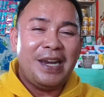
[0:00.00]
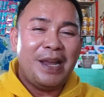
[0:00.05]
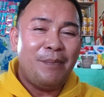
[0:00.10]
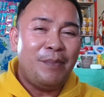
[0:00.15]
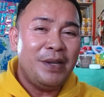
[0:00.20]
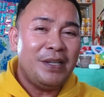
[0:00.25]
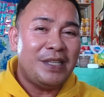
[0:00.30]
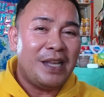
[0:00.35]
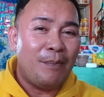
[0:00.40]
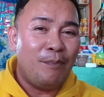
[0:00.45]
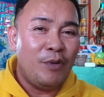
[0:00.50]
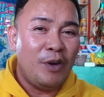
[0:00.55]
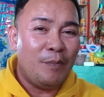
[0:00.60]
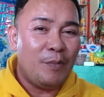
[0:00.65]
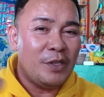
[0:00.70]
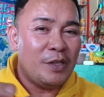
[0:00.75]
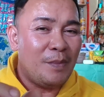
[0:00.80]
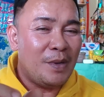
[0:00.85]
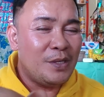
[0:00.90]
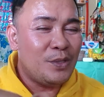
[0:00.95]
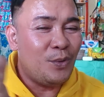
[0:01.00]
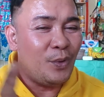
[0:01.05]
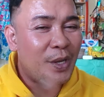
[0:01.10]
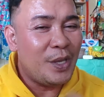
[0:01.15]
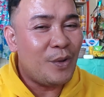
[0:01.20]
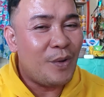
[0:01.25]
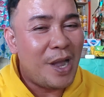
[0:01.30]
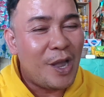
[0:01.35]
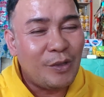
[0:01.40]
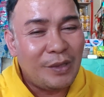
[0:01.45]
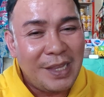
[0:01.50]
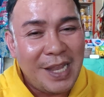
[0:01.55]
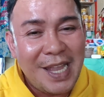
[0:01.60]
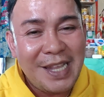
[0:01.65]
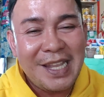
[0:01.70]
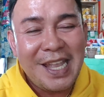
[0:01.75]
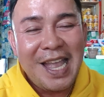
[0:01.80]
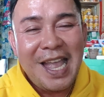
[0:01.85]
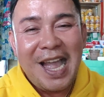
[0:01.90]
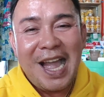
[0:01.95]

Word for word: numbers. Takbo na po sa mga suki yung outlet.